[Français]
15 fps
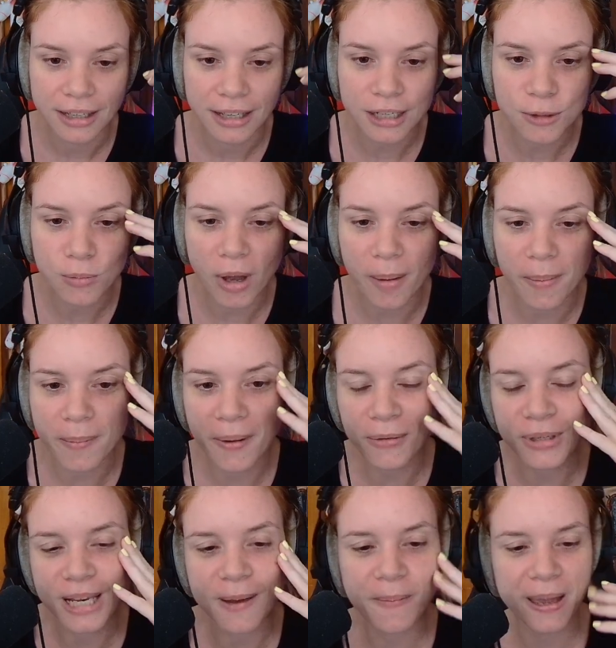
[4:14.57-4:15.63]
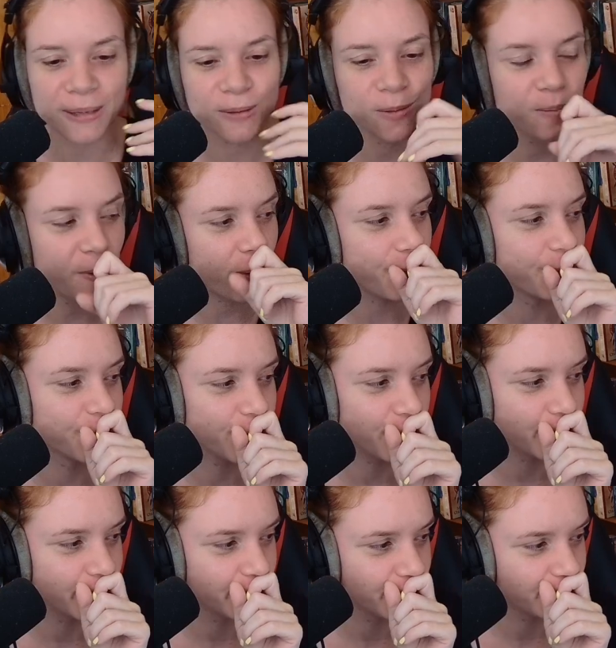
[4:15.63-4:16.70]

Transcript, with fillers: Ah, je me rappelle pas où je l'ai perdu par contre.